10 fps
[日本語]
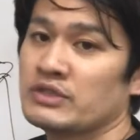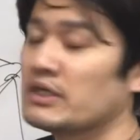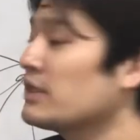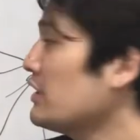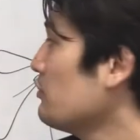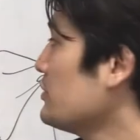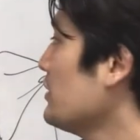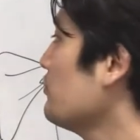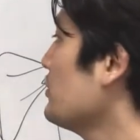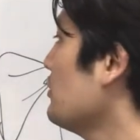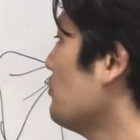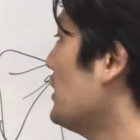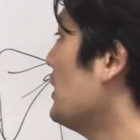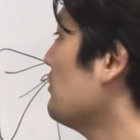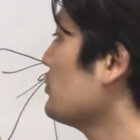借家筋と前鋸筋とか
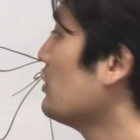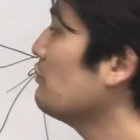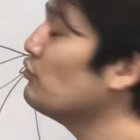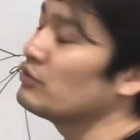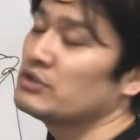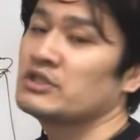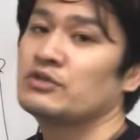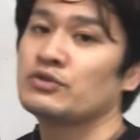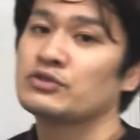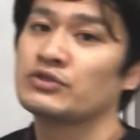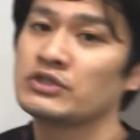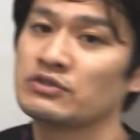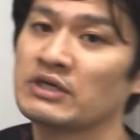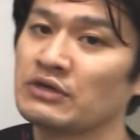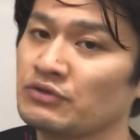それも治療する必要
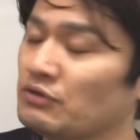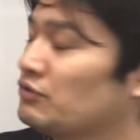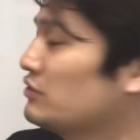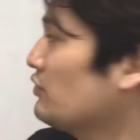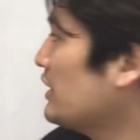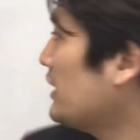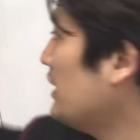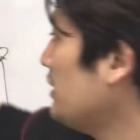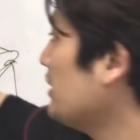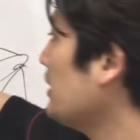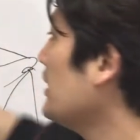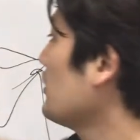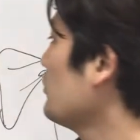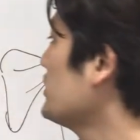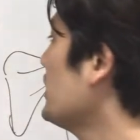があるってことですお互いに影
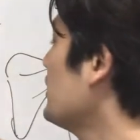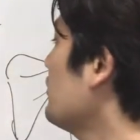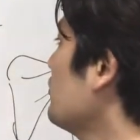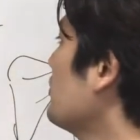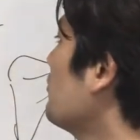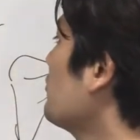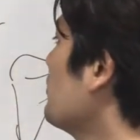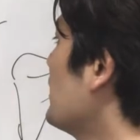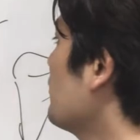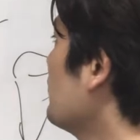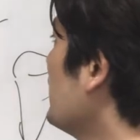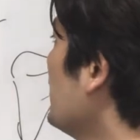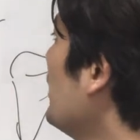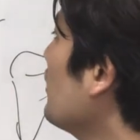響し合ってるってことになるので